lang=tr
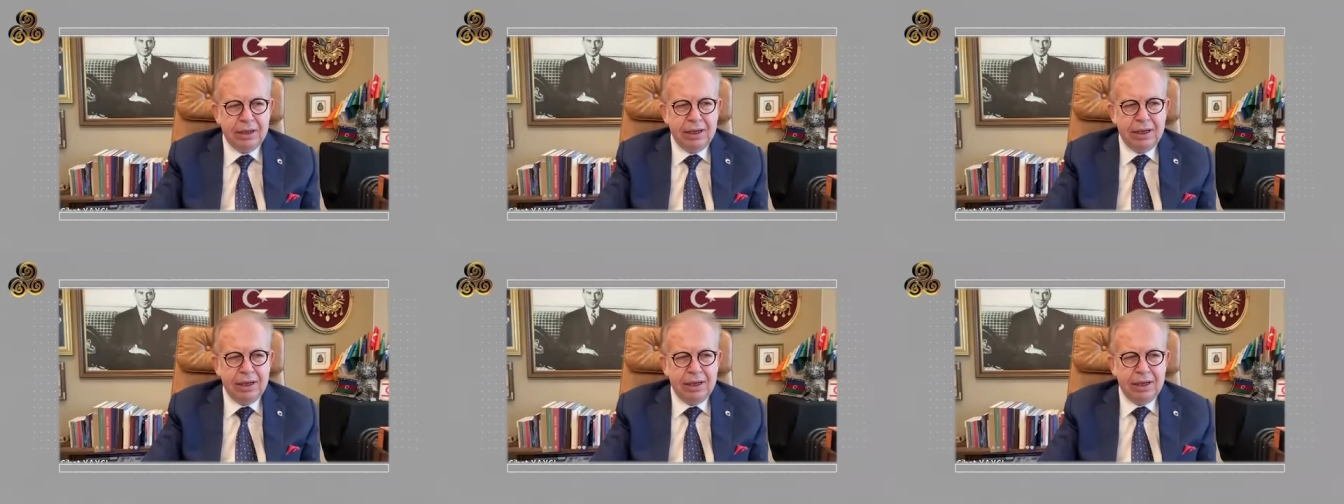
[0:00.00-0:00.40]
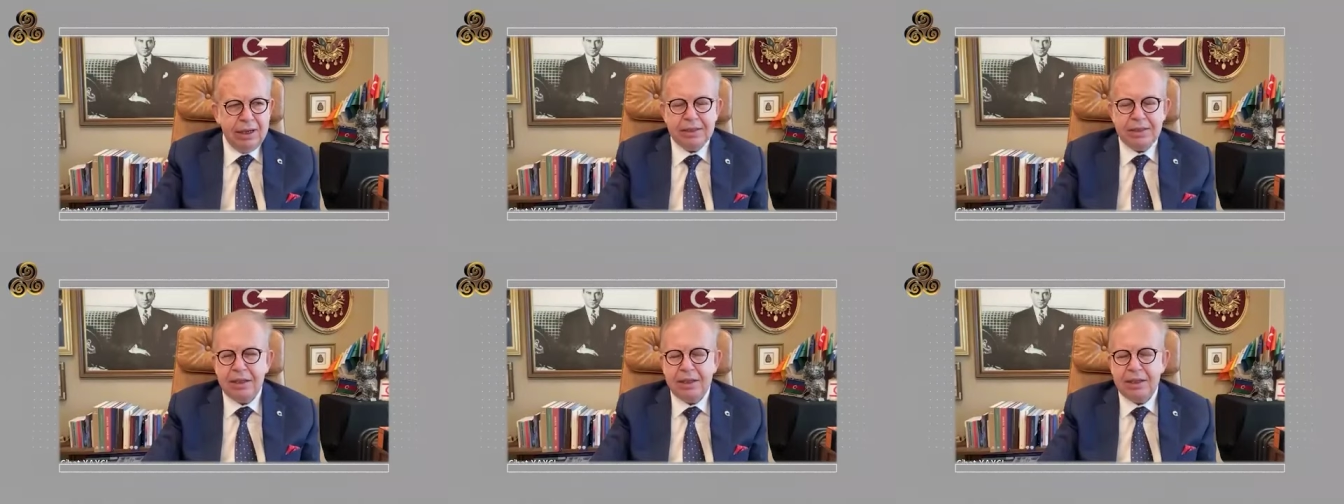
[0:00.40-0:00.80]

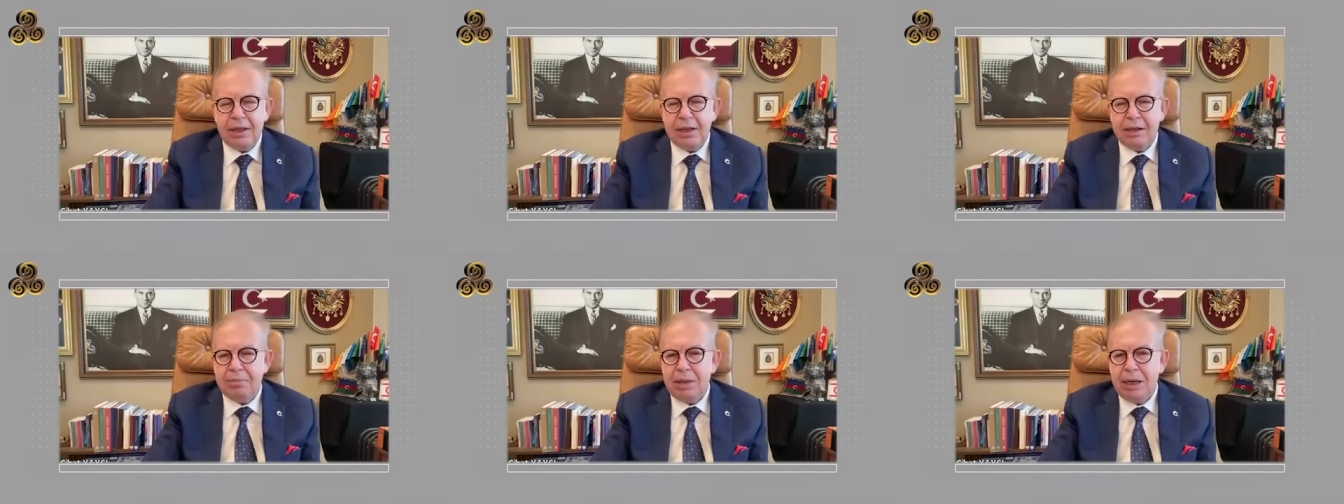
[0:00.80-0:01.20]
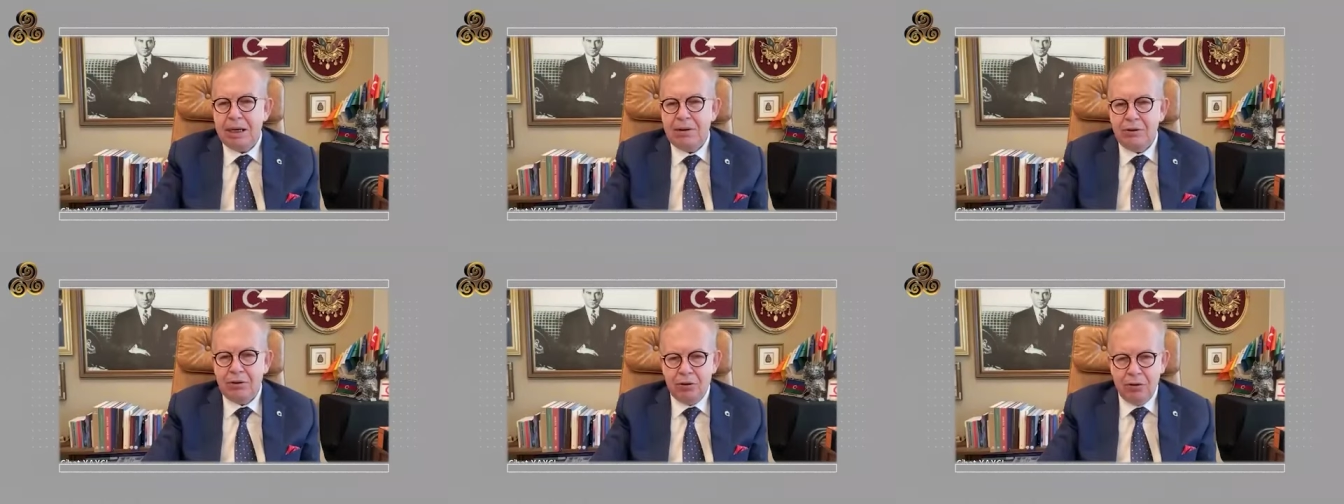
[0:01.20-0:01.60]
hastalıkları
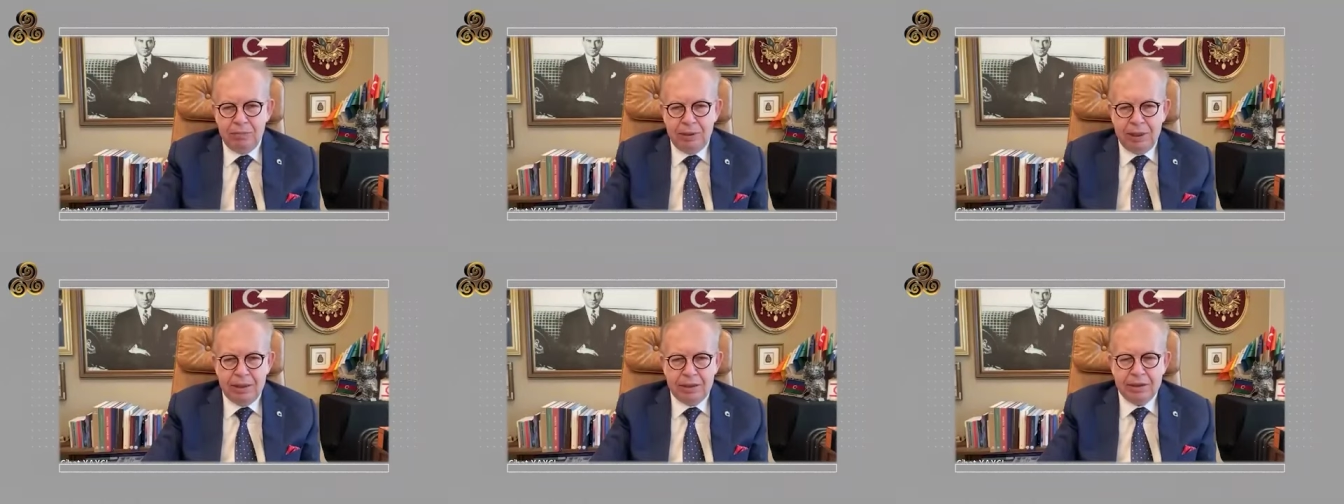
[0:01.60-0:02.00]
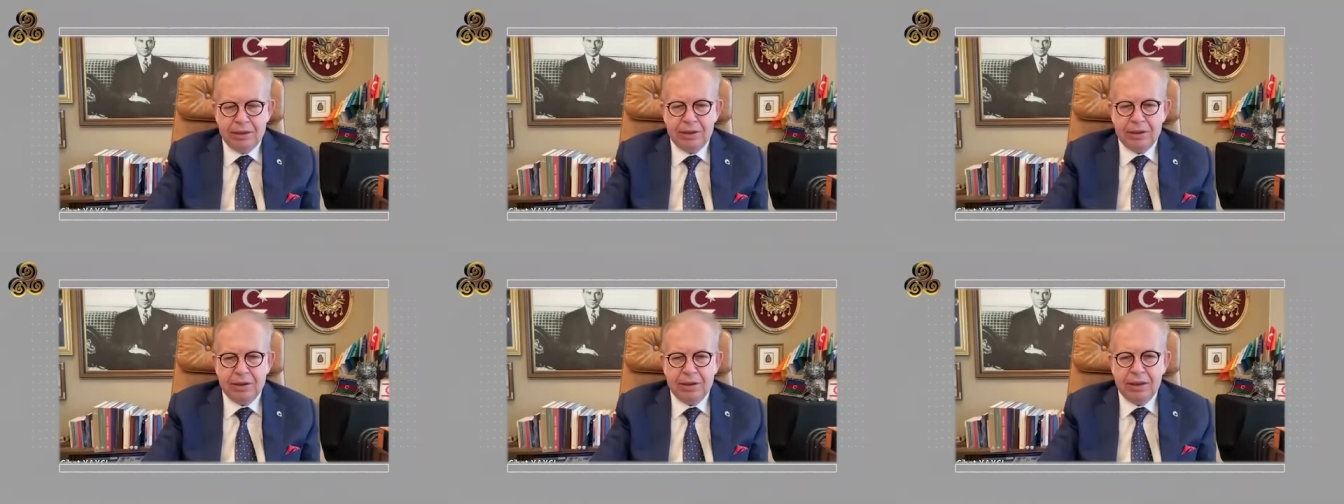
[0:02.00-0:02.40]
belli olmayan,
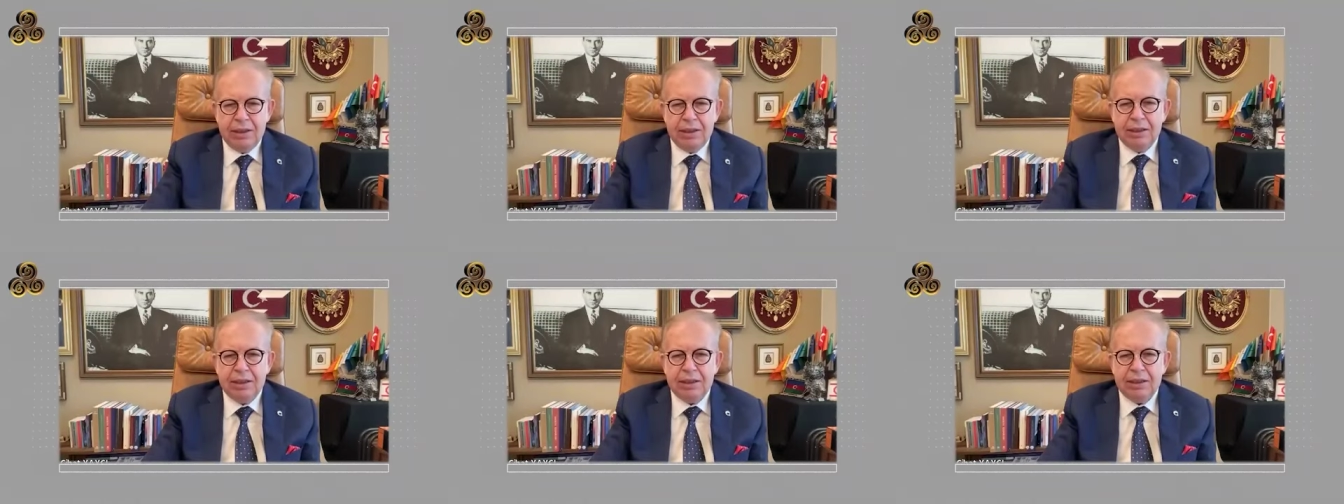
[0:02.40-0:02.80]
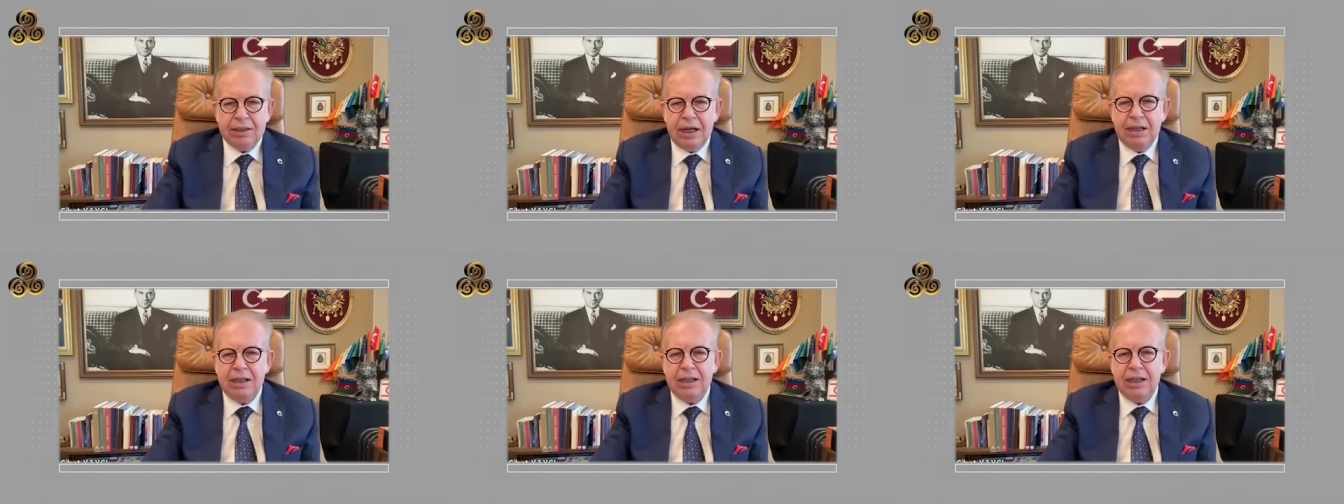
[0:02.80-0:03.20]

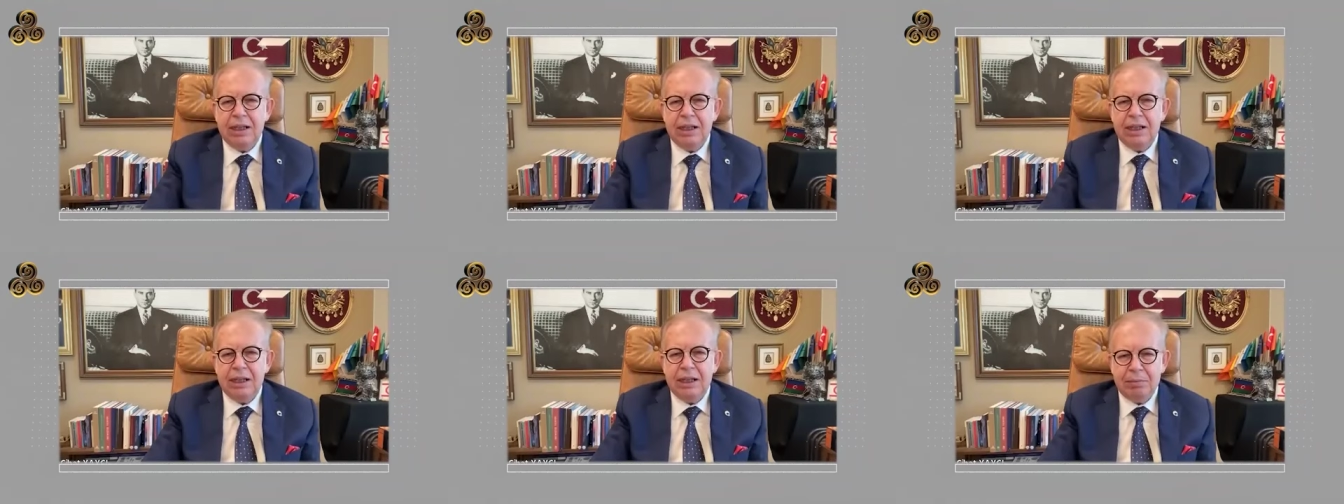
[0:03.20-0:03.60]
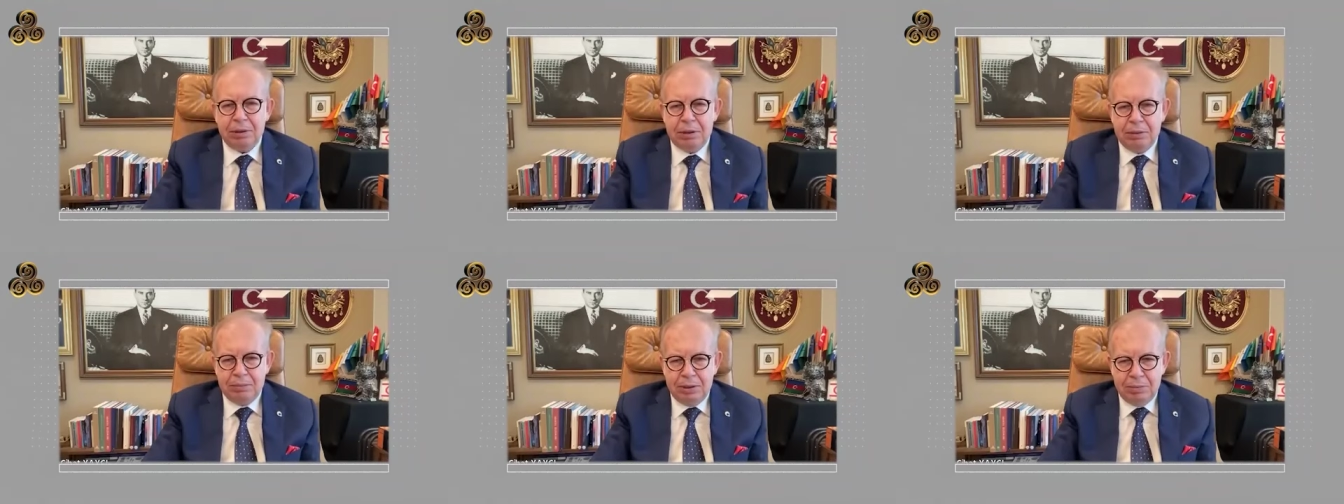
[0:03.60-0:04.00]
tahlilleri
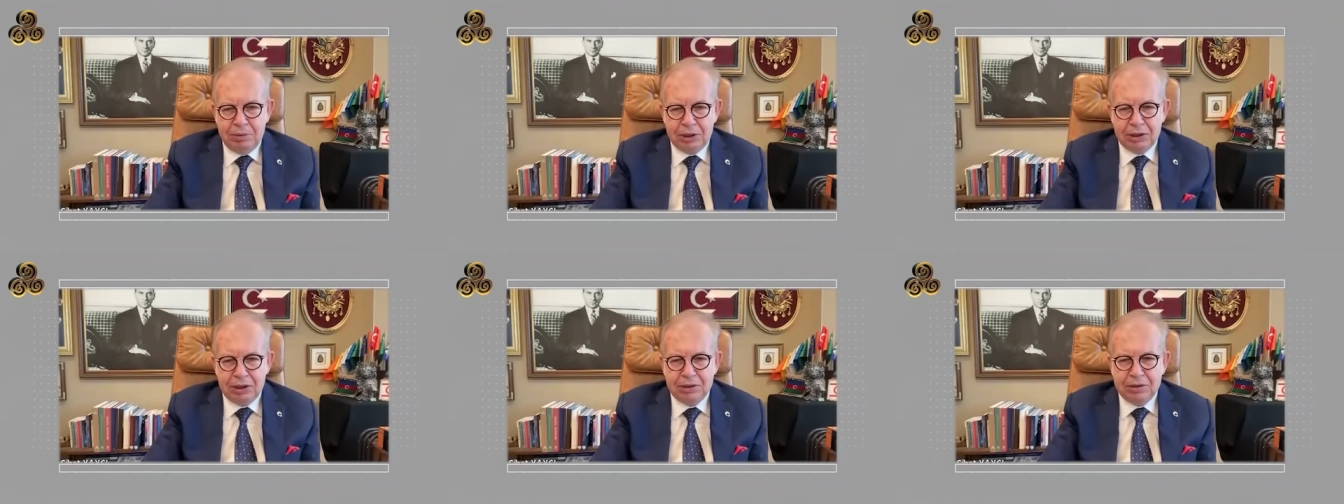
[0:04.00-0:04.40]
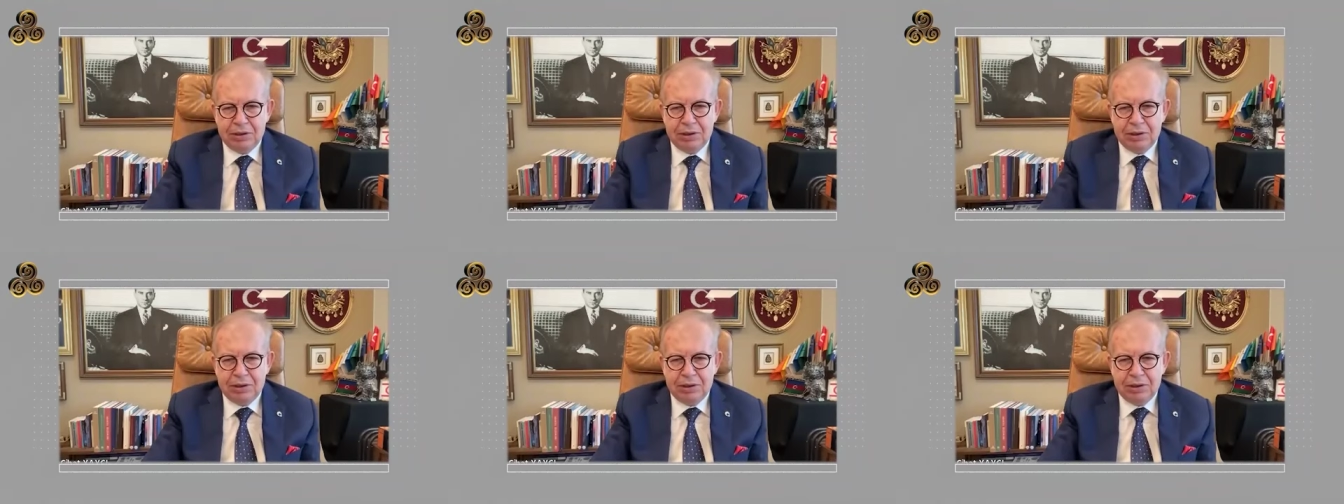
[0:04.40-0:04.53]
yapılmamış,